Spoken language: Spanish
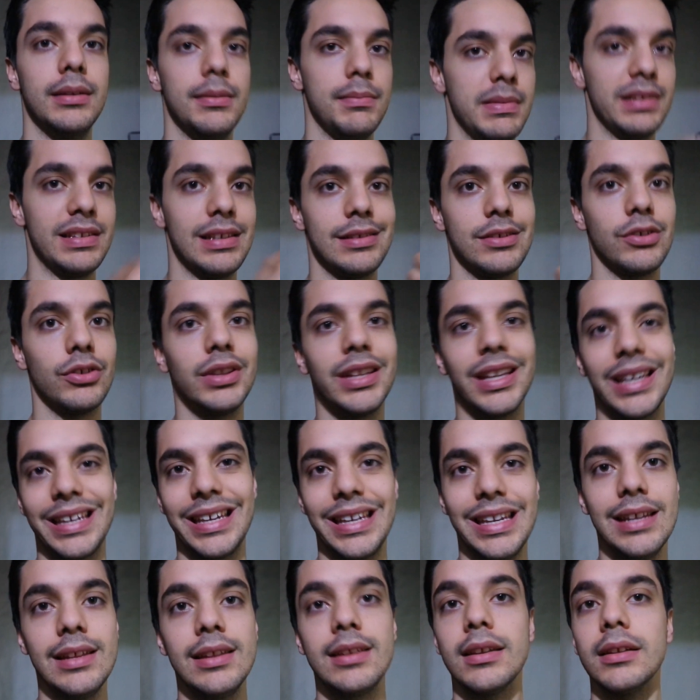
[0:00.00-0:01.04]
mi sesión de
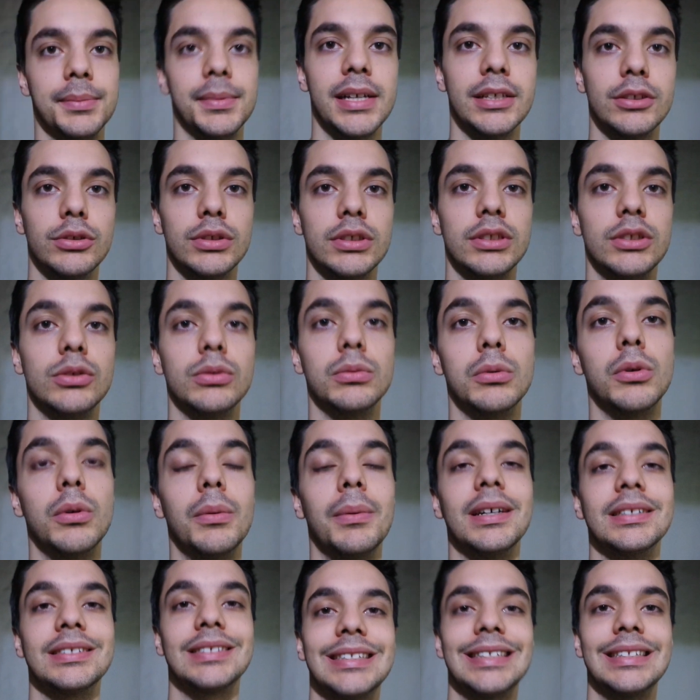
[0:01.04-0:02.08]
hit. Eso sí estuvo
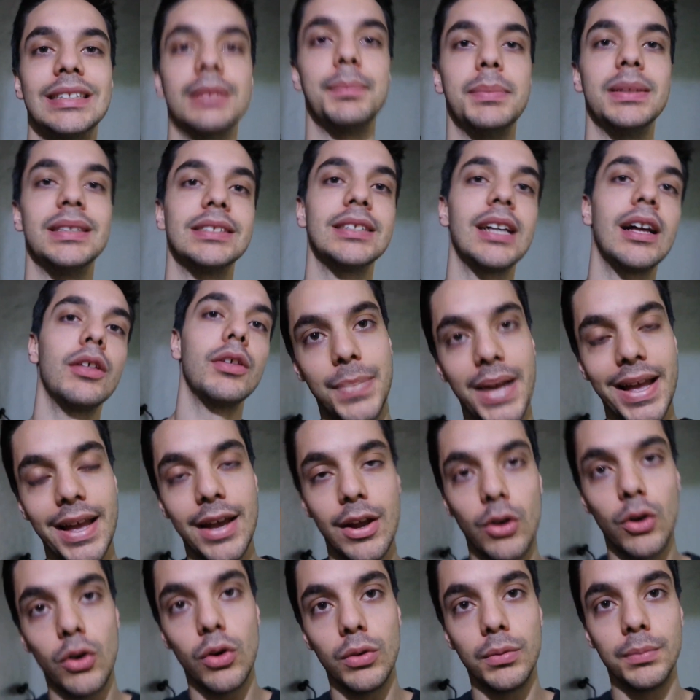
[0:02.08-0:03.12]
bastante pesado.
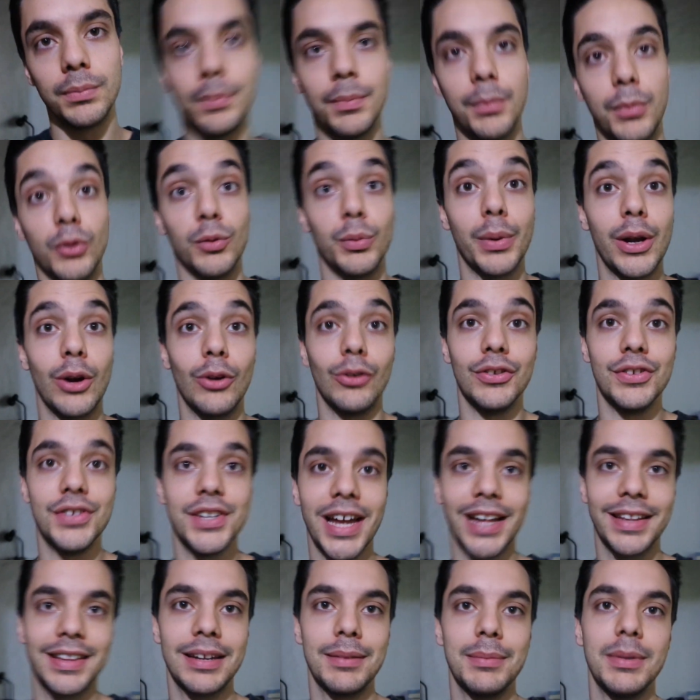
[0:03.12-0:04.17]
Pero, pues bueno,
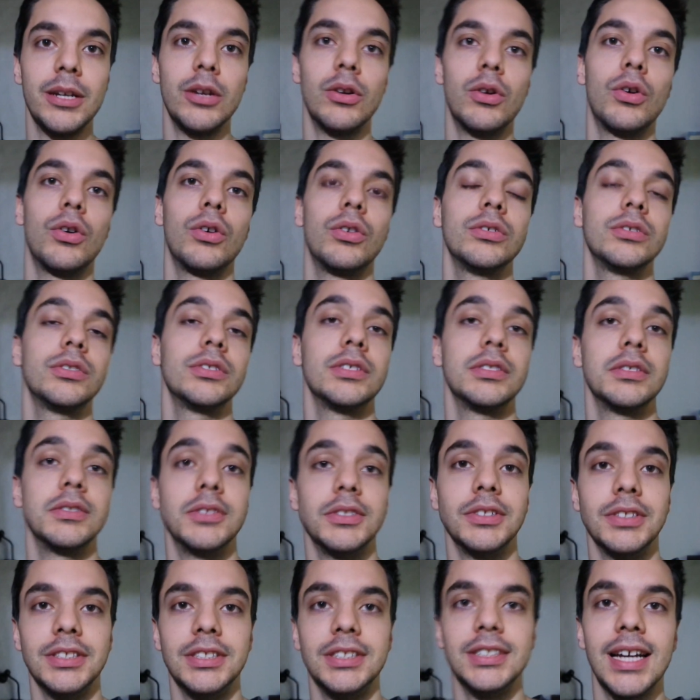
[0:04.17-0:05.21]
ya terminó.
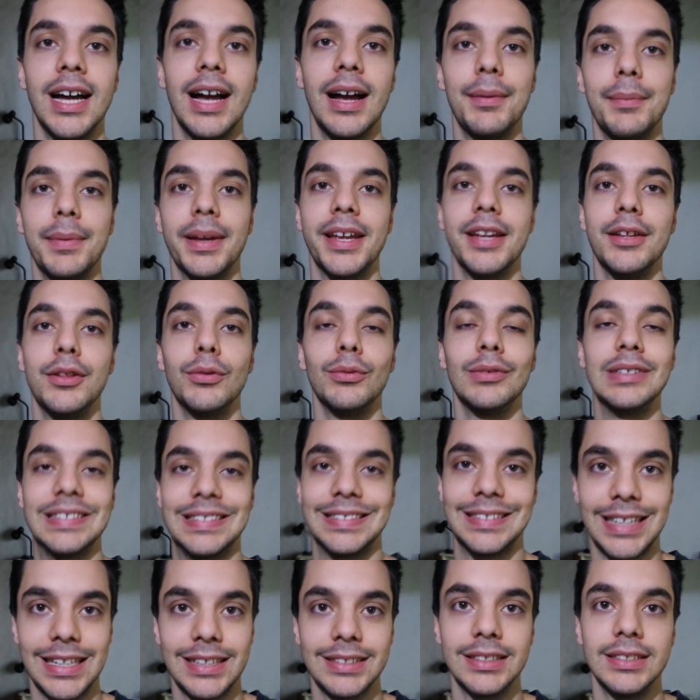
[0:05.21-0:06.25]
Ya me quito un
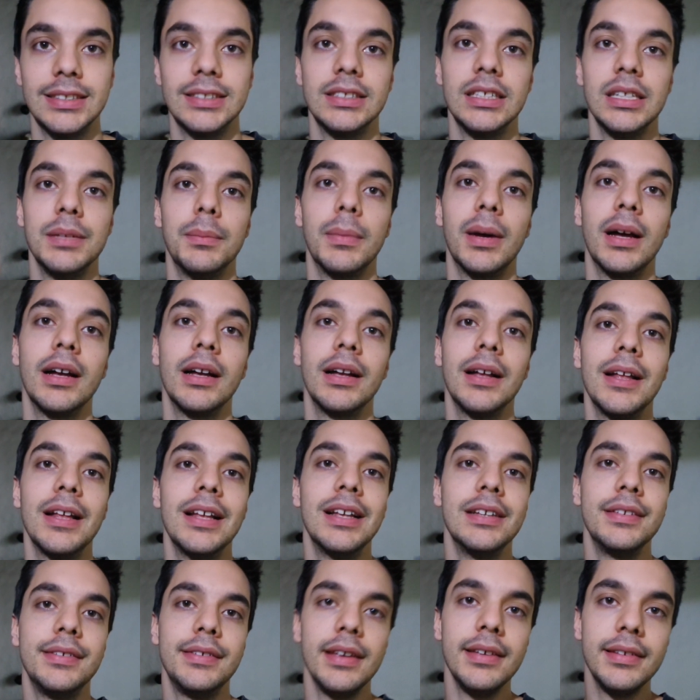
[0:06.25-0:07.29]
estrés de encima.
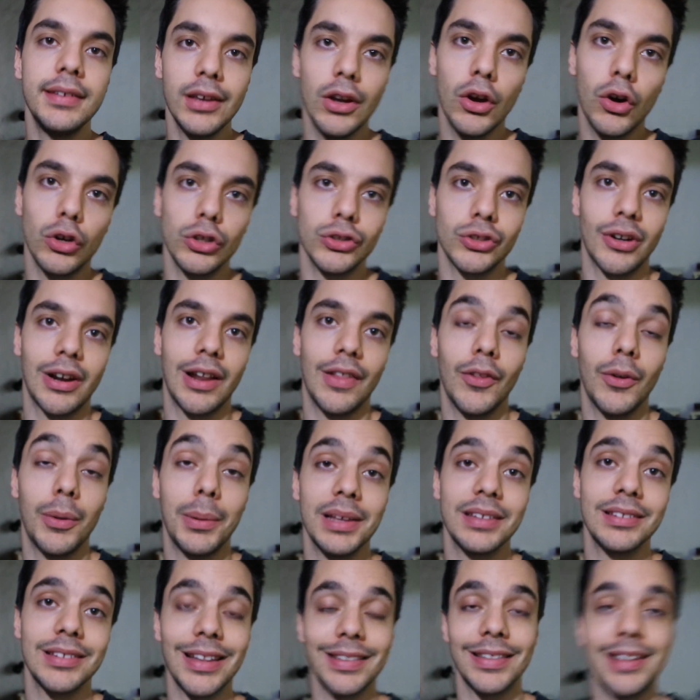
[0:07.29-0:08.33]
Sí sigo controlando
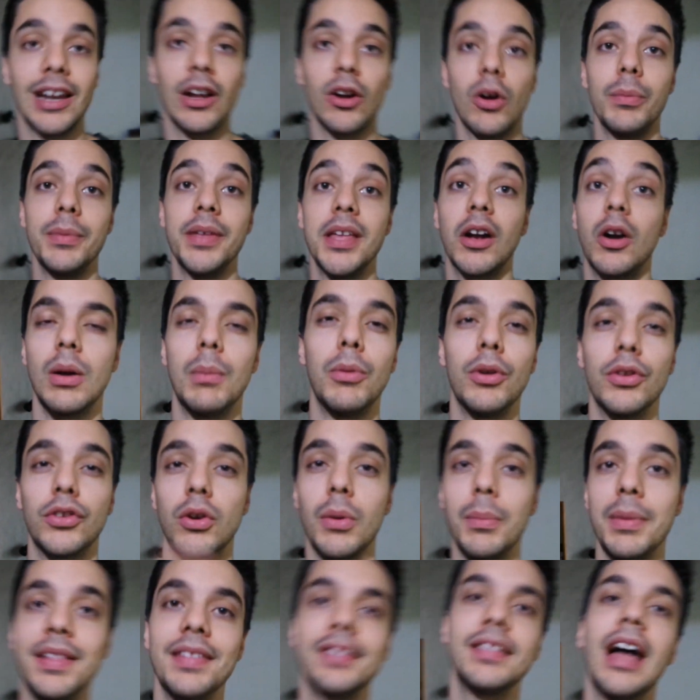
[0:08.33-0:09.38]
bastante la comida, como les
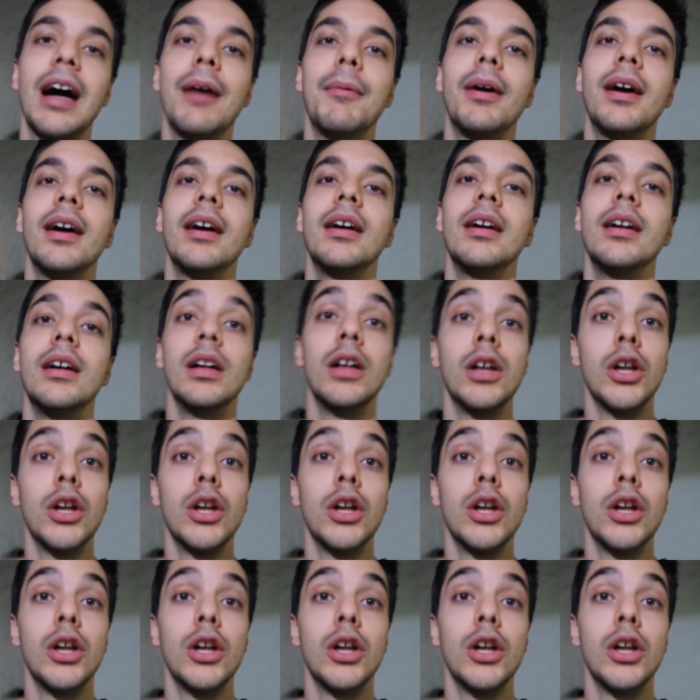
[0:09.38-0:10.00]
comentaba,